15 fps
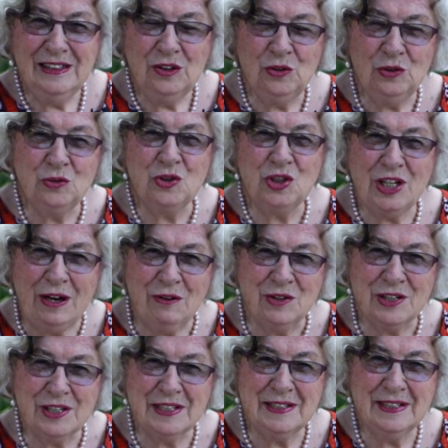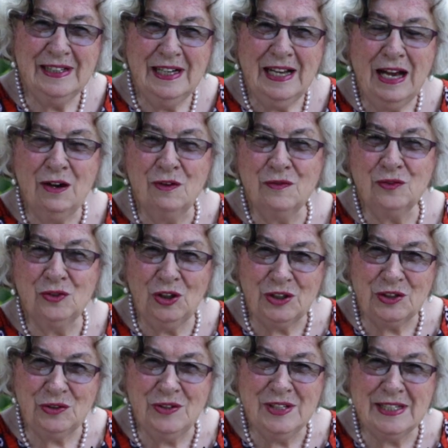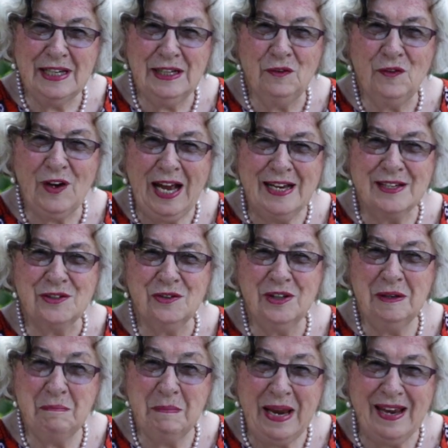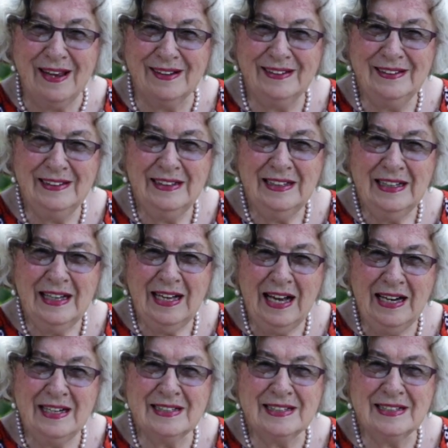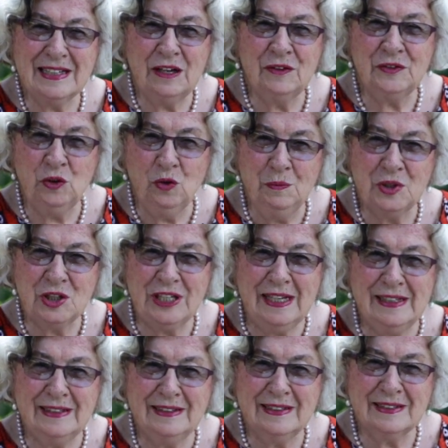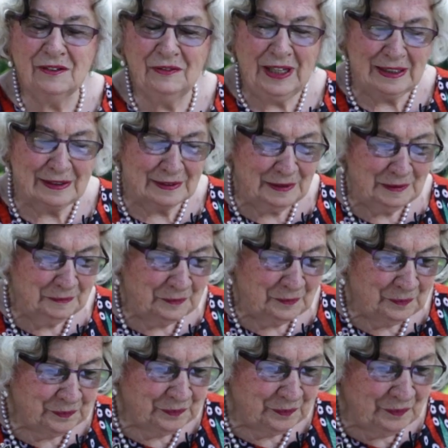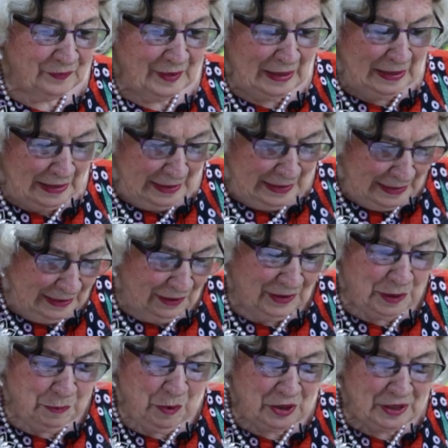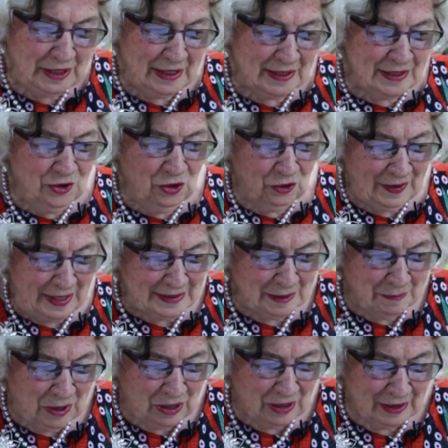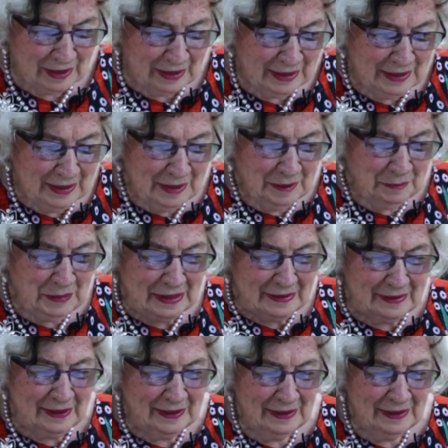und du schaust auf Gott und seine Verheißungen mehr als auf die Umstände dieser Welt. Ja, ich möchte jetzt noch weitermachen mit